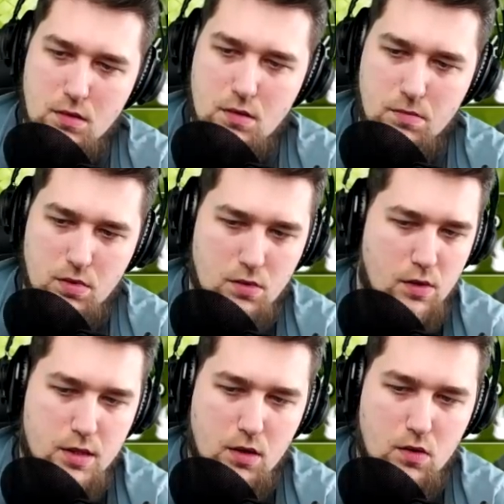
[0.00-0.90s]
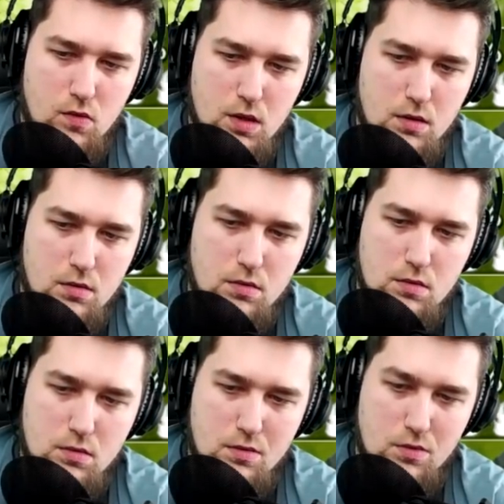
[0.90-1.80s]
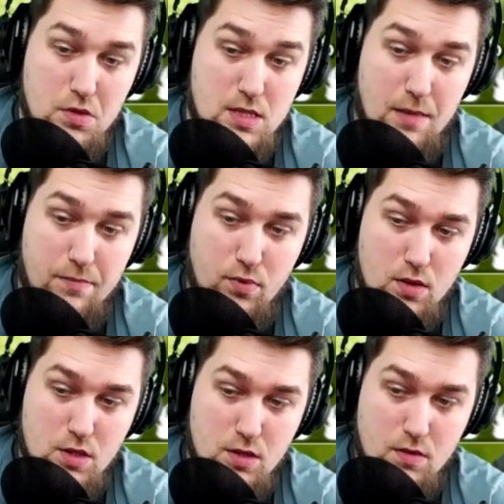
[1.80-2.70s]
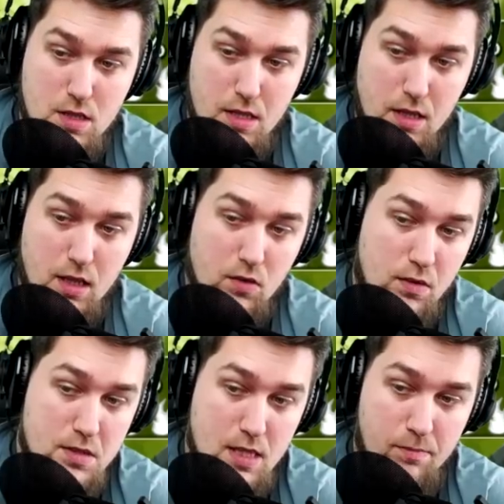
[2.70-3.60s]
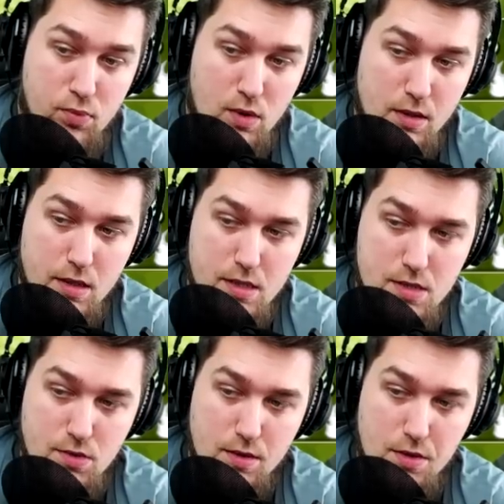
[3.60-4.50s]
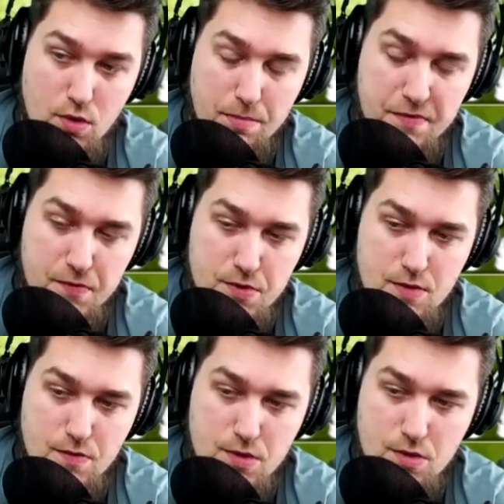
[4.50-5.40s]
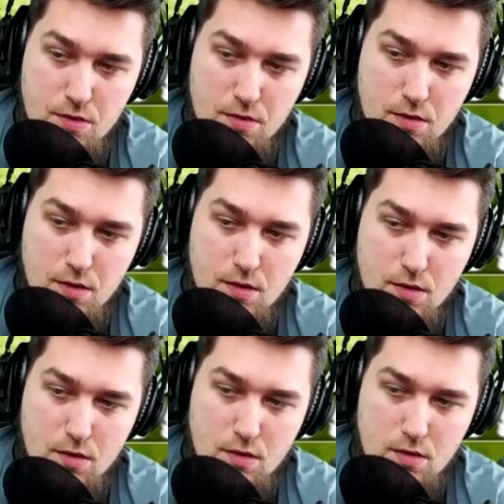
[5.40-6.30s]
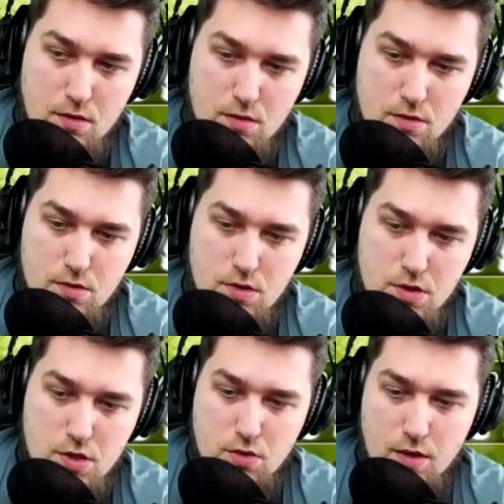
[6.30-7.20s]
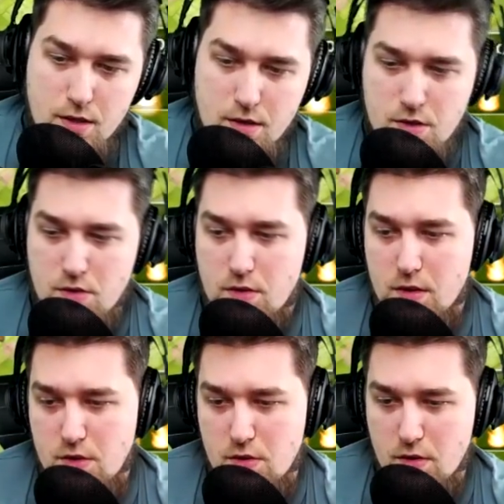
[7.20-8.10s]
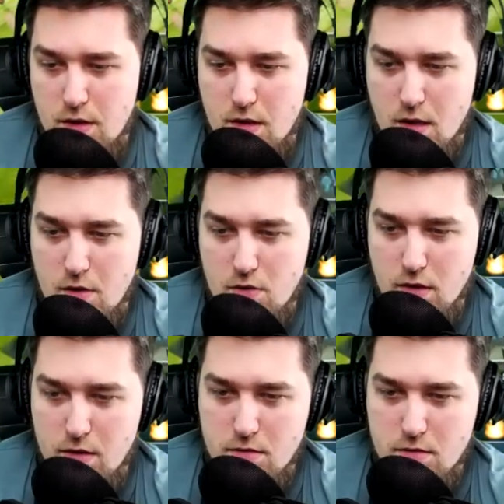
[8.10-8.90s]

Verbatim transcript: Блин, ну это круто. Он ну, забор, смотри, как он забор грызет. Ёб твою дивизию. Что, что это, что это, что это такое?